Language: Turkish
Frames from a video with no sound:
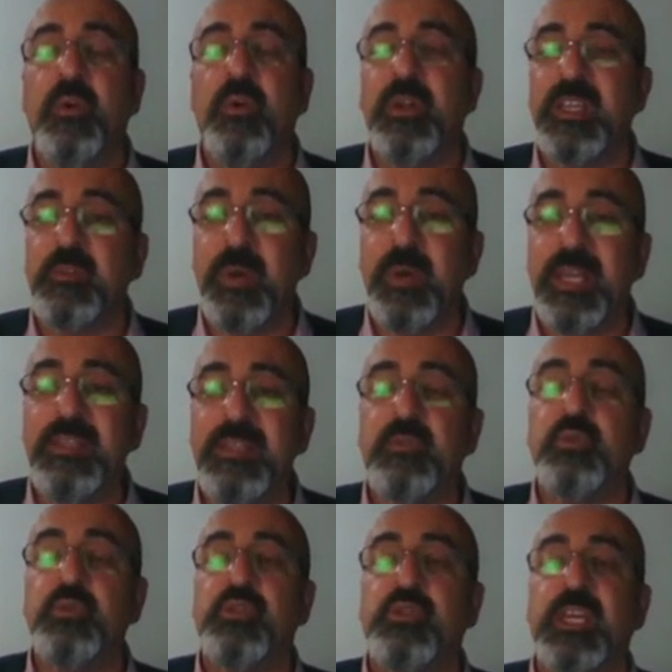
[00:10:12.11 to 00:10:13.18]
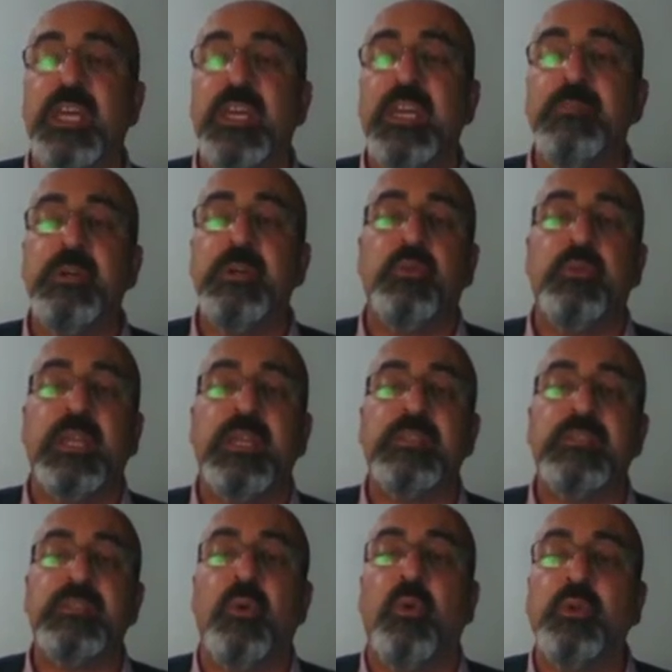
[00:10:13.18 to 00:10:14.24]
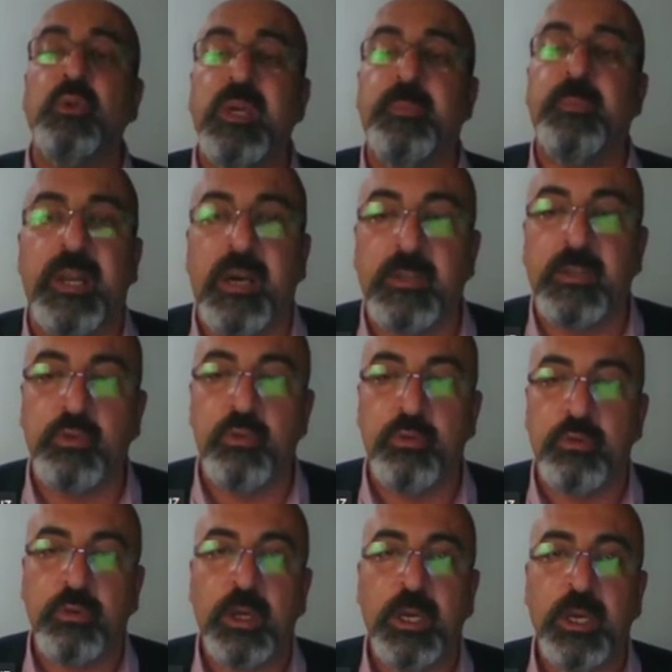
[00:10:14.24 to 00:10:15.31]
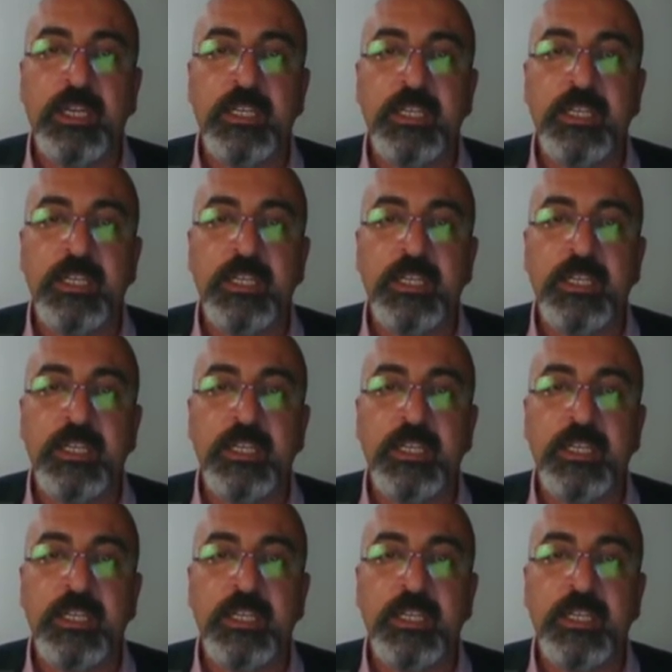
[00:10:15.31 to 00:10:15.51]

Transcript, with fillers: öğretmen de Türkçe kelime kullandığında o da para atıyordu.